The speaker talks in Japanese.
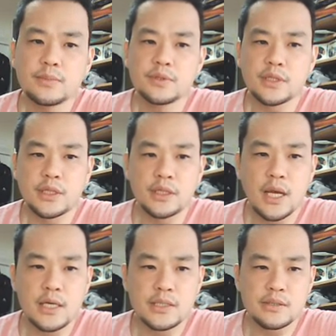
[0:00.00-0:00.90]
部に
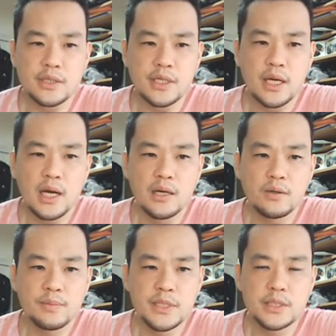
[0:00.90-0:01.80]
対する批判
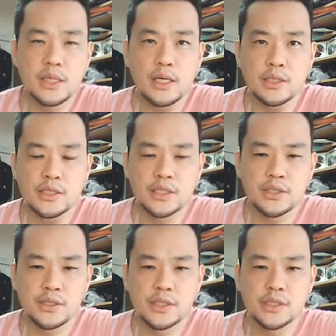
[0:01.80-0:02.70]
を自ら自
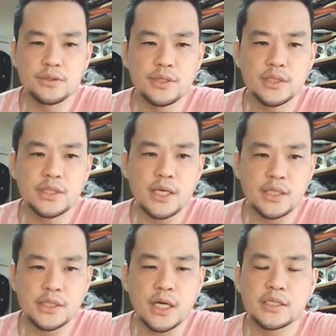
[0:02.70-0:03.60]
主規制
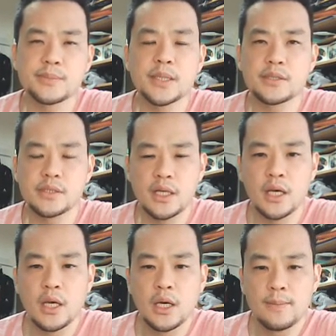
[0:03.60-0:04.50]
し始めるんですね。
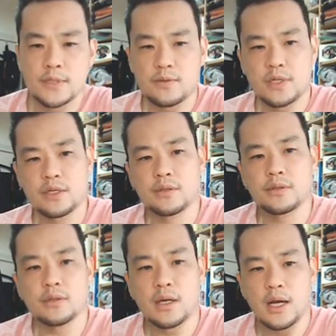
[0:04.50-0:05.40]
まあ、その陸
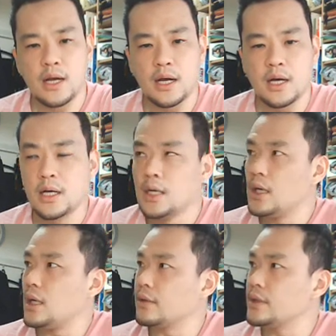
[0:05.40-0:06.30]
軍が、
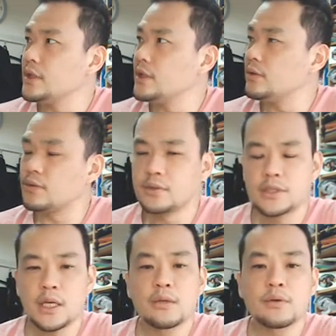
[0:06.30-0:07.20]
あの、226事
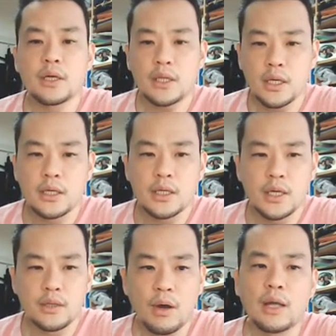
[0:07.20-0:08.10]
件とかね、
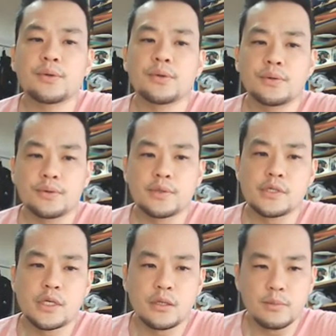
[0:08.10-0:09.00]
えー、の後のことで
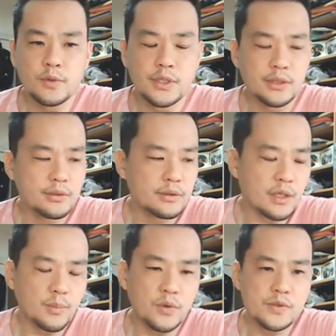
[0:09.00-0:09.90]
すけれども、陸軍
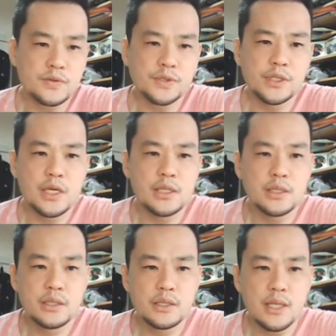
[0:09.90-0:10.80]
が暴走していっ
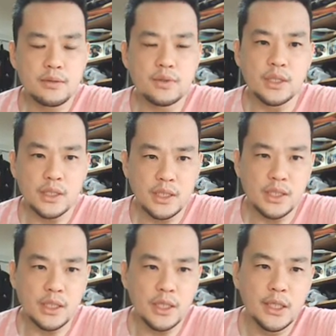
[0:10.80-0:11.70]
た時
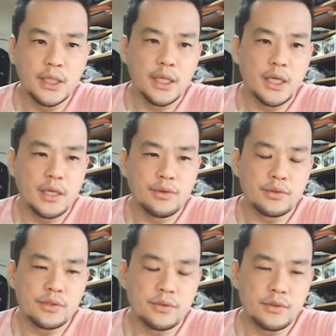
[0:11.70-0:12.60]
に、えーと、
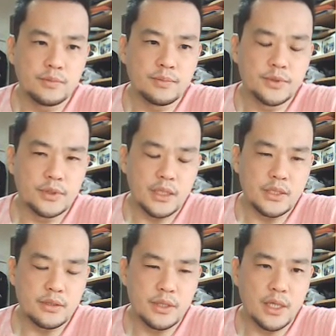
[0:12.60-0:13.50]
その軍部に対
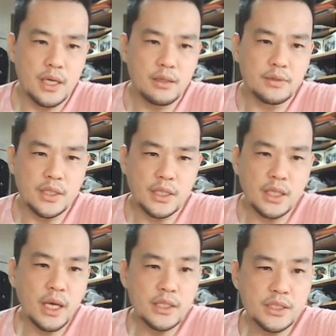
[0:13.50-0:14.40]
する批判をですね議
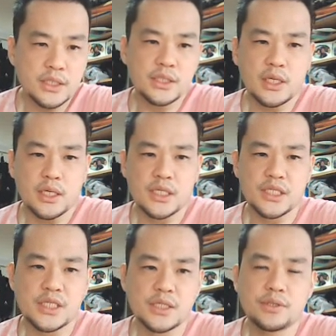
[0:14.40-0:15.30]
会自身が
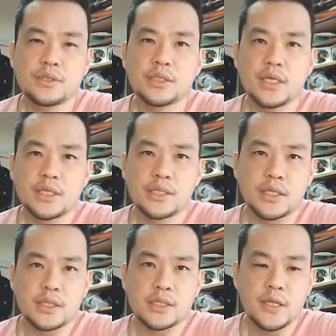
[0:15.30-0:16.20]
自主規制した
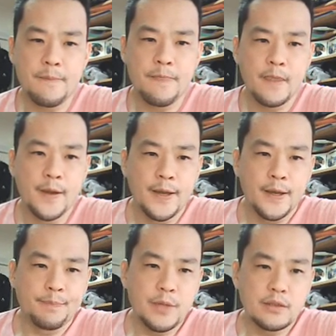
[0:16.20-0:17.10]
んですって
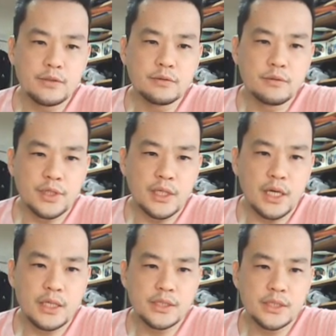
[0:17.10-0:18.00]
で軍を批
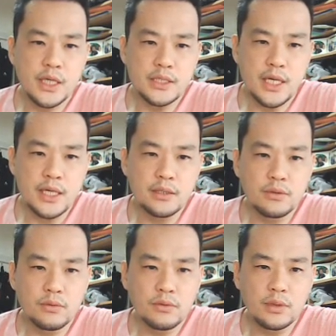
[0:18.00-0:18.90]
判した斎
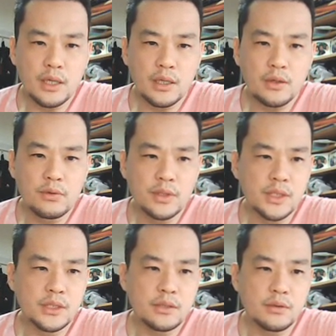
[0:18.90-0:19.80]
藤隆夫
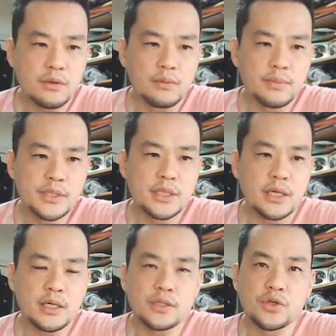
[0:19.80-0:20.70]
議員を自
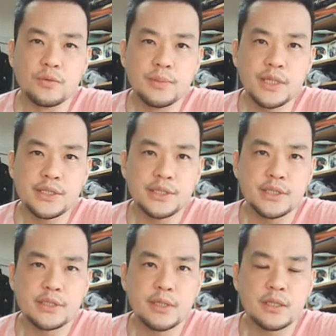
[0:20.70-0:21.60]
ら除名して
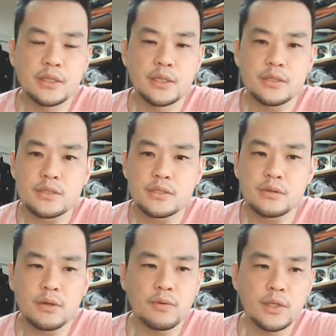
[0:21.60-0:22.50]
しまったんですよ
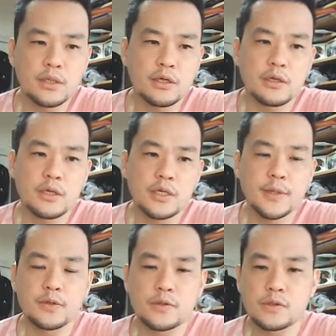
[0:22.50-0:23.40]
ねこれってだから
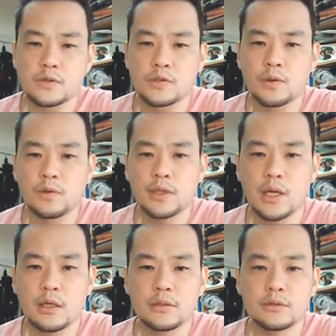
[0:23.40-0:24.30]
今のその忖
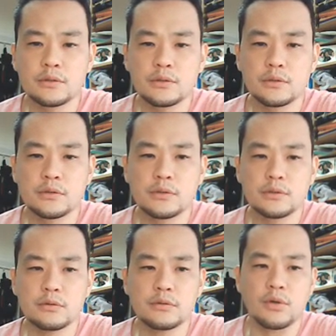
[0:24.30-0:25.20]

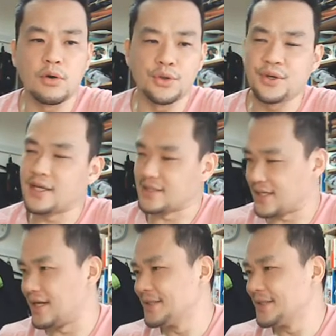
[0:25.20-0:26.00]
運動というかさ、